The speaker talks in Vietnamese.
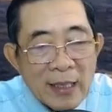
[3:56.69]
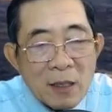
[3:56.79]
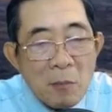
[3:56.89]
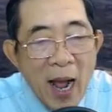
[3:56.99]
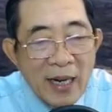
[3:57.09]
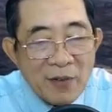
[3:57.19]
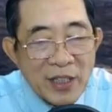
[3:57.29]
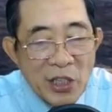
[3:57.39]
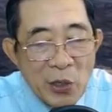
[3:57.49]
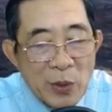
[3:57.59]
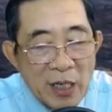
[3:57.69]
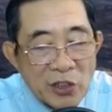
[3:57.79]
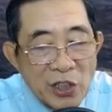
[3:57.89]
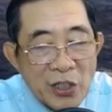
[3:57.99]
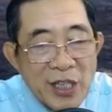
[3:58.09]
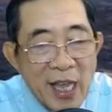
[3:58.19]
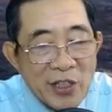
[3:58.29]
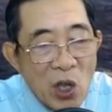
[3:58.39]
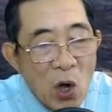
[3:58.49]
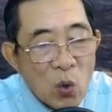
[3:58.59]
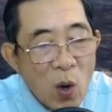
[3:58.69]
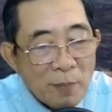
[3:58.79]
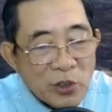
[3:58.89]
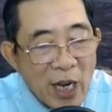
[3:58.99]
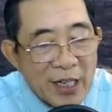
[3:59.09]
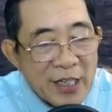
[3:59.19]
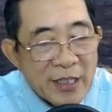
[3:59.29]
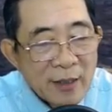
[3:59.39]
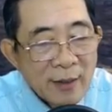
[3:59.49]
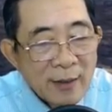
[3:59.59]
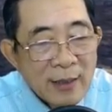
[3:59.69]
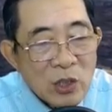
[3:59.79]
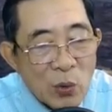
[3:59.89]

bà đã phải chịu đựng sự dày dò của âm sát khí, cho